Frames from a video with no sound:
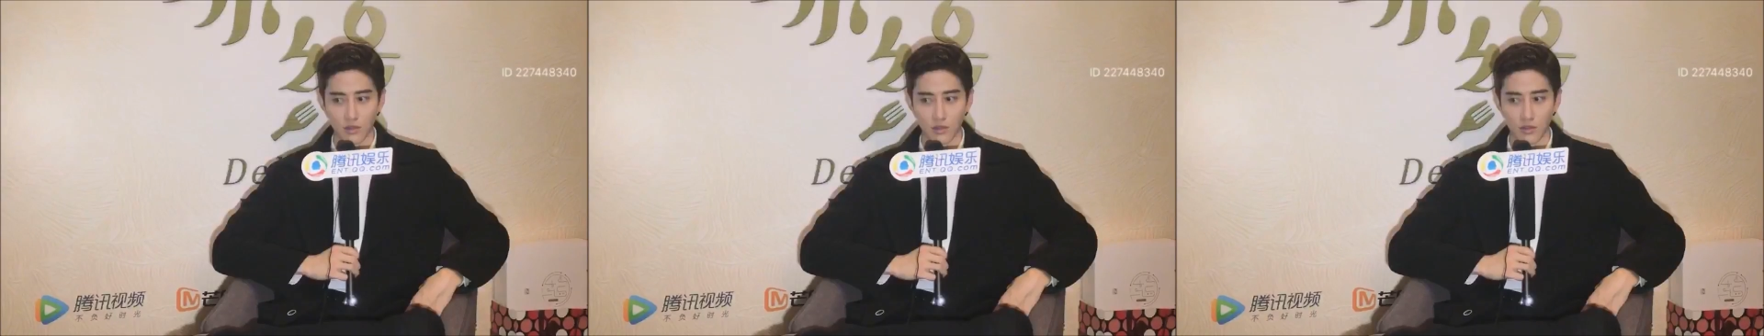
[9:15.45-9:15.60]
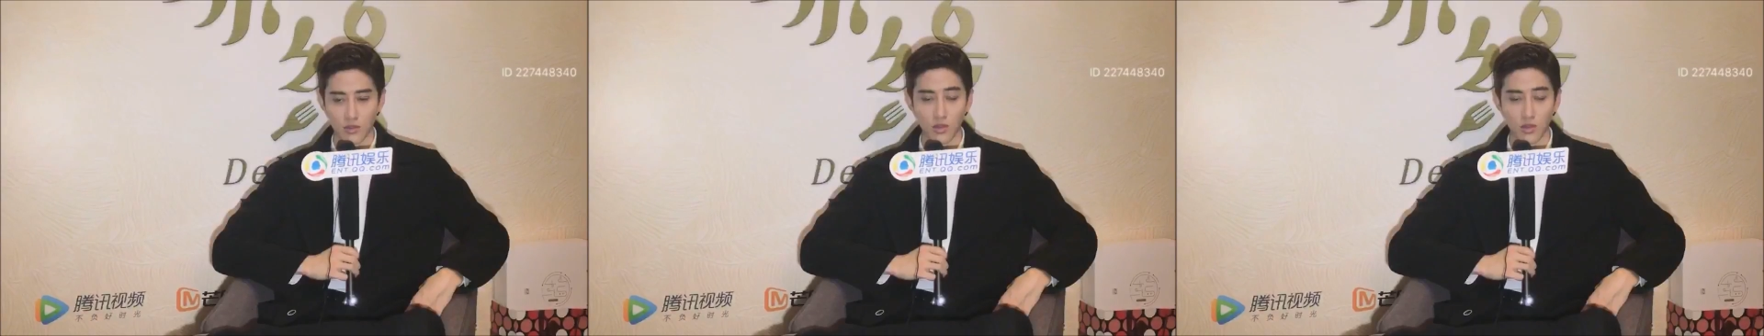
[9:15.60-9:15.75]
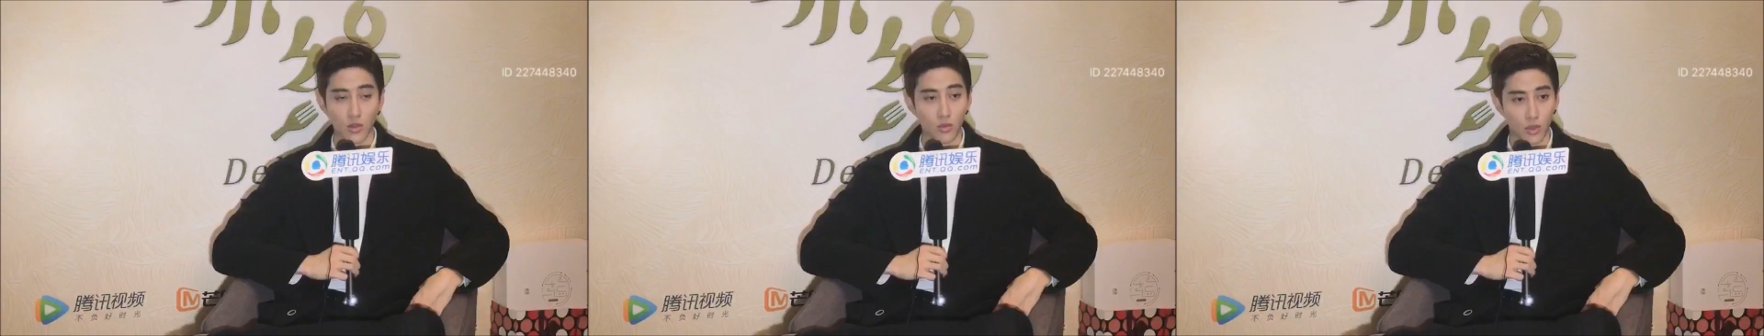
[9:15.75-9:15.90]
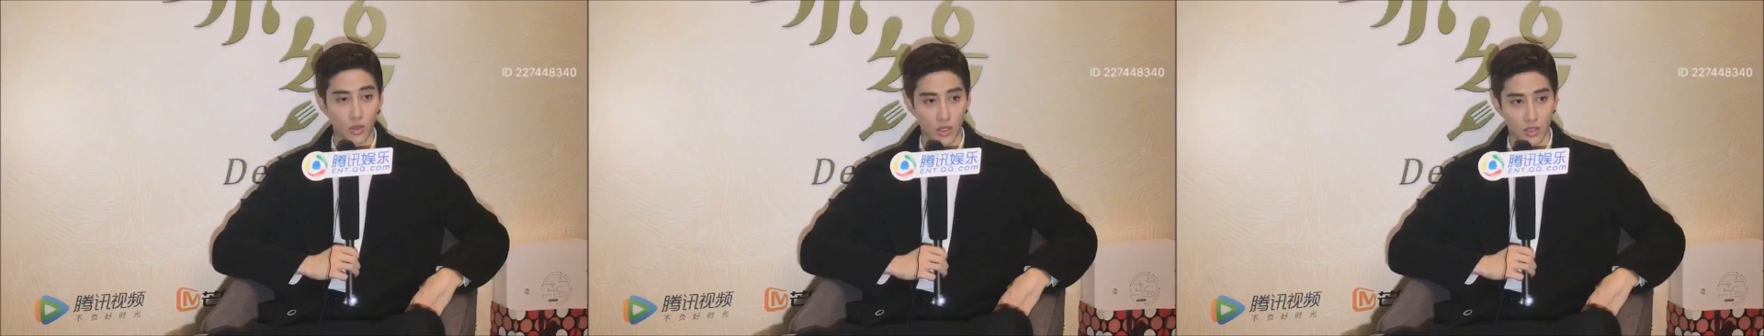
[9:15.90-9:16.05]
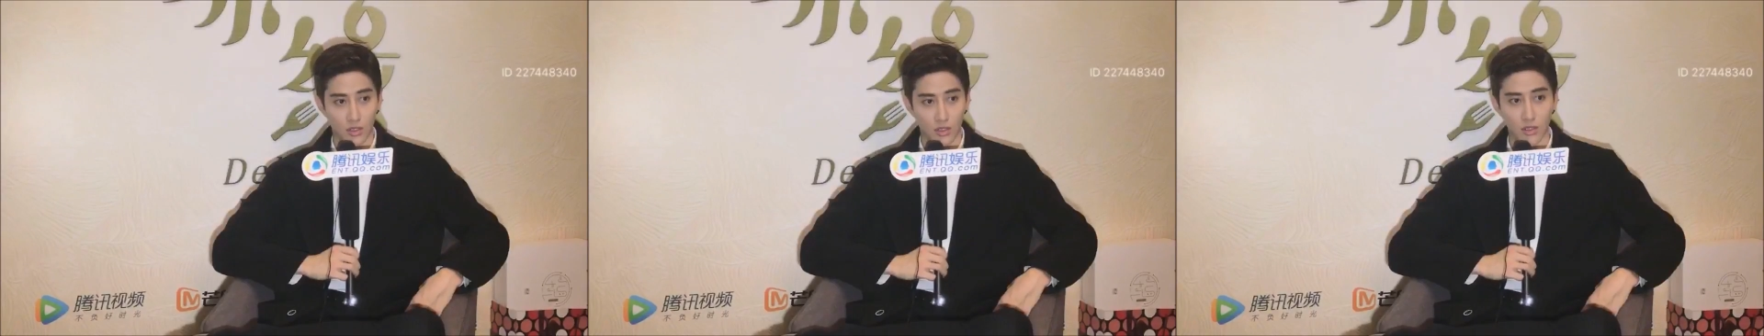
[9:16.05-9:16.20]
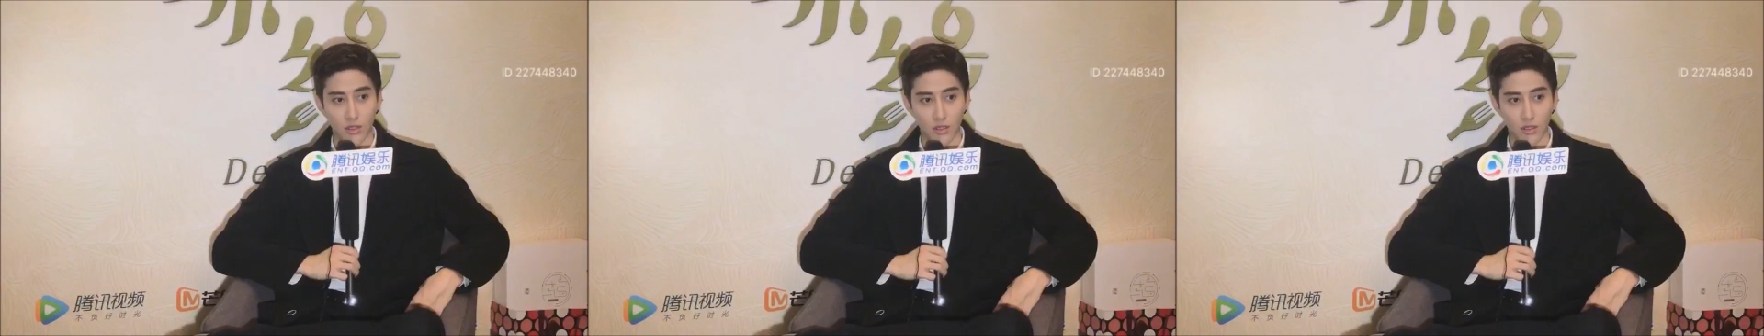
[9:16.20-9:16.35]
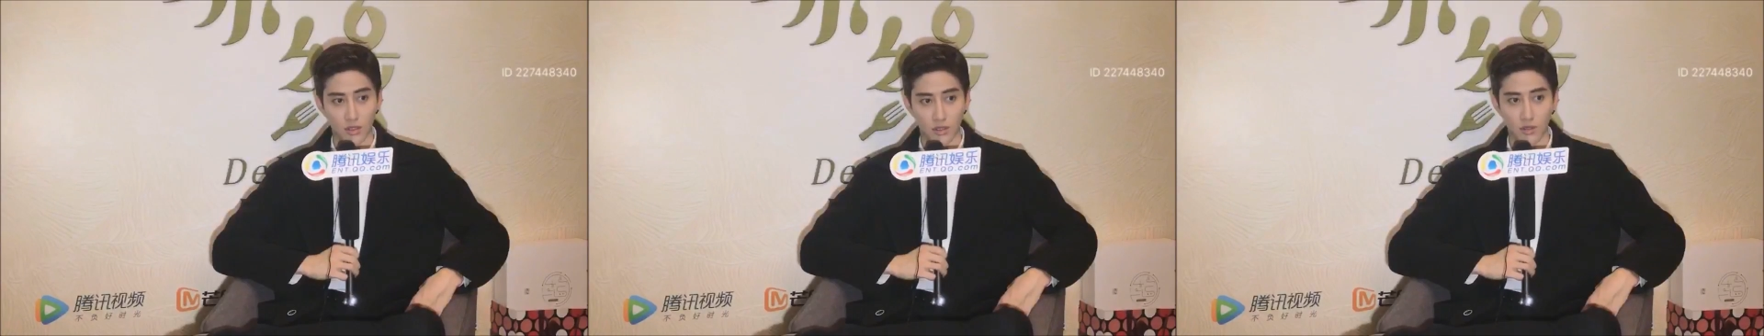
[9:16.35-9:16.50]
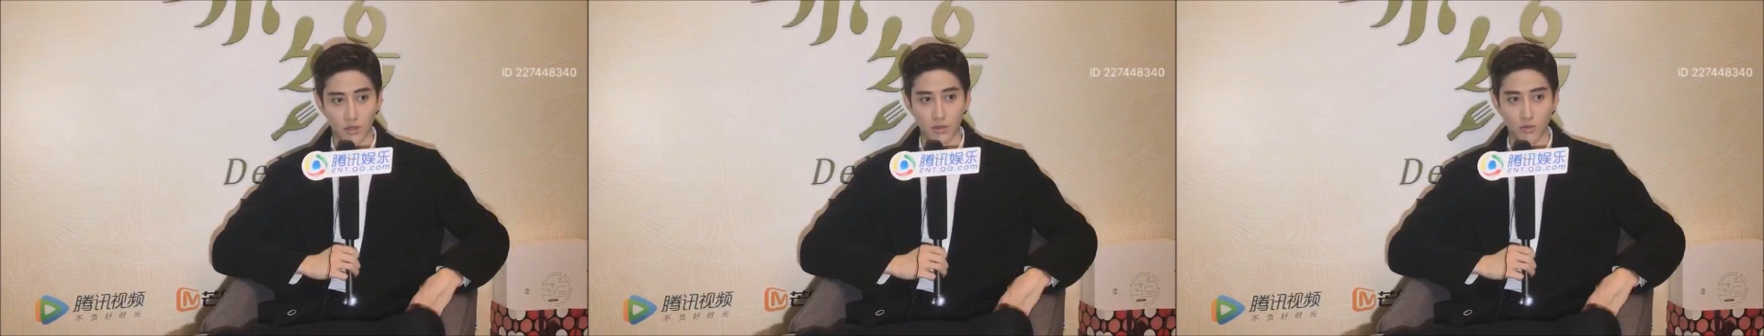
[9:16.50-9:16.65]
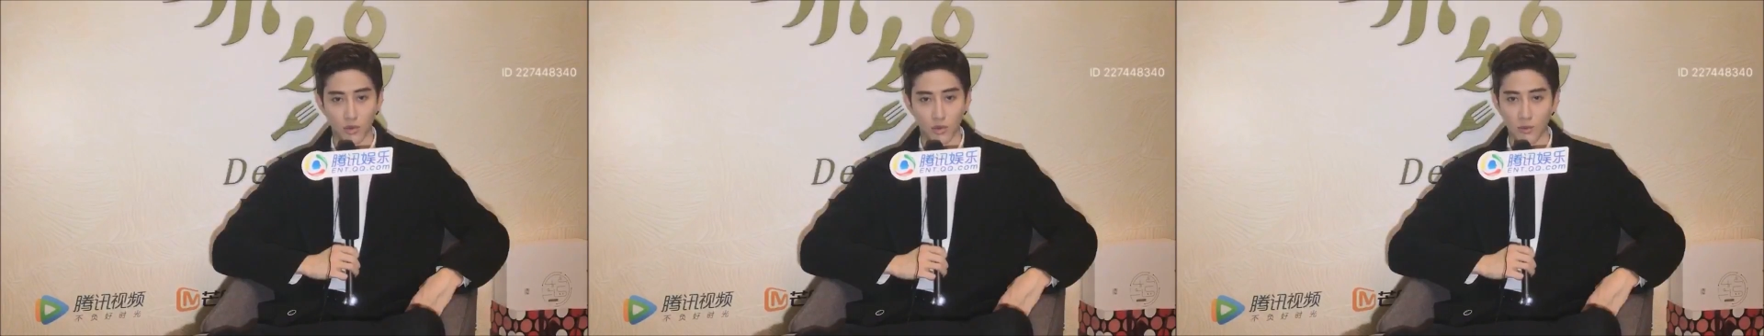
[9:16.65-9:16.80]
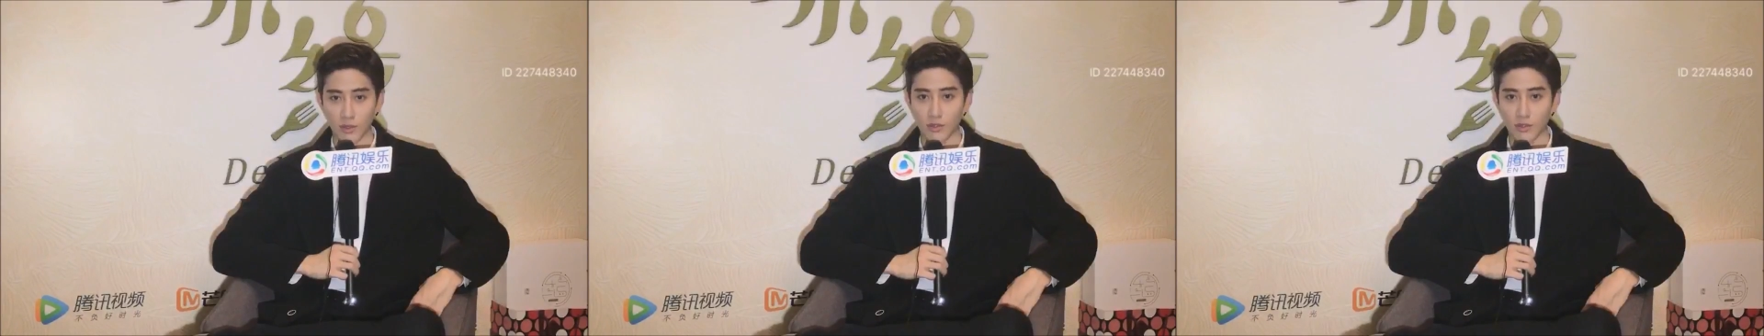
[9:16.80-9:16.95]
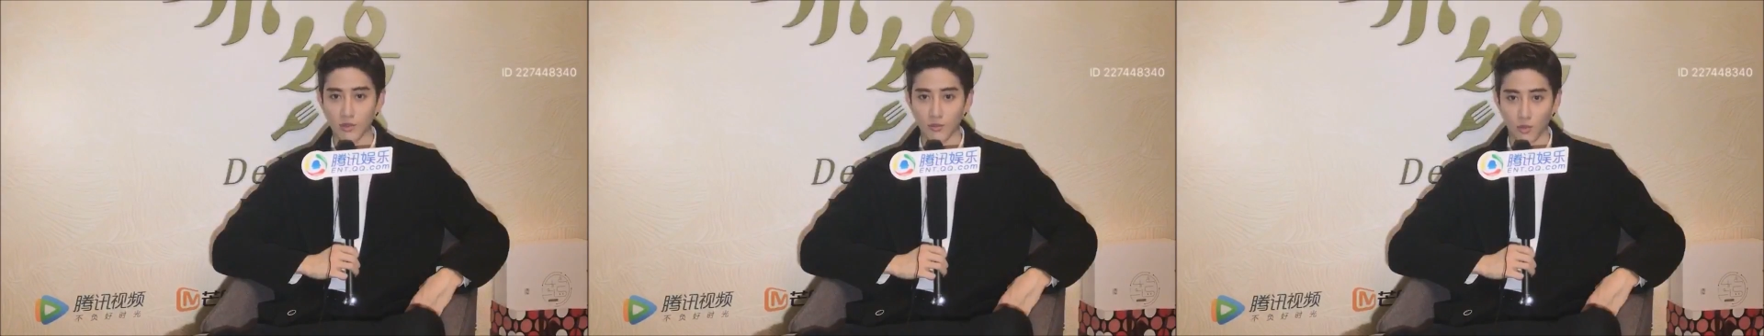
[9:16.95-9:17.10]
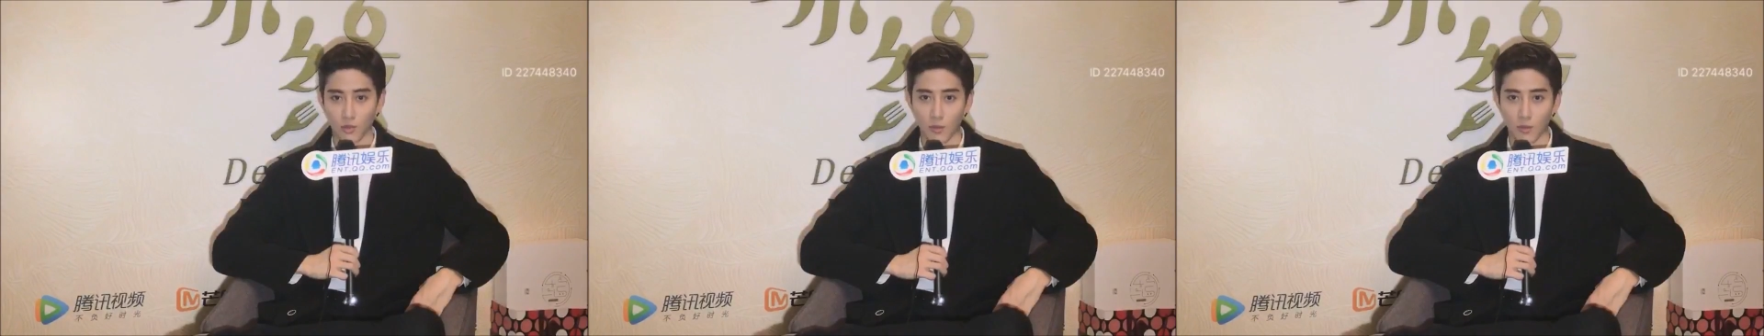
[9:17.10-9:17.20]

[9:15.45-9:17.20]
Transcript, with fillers: 中文中文多一点，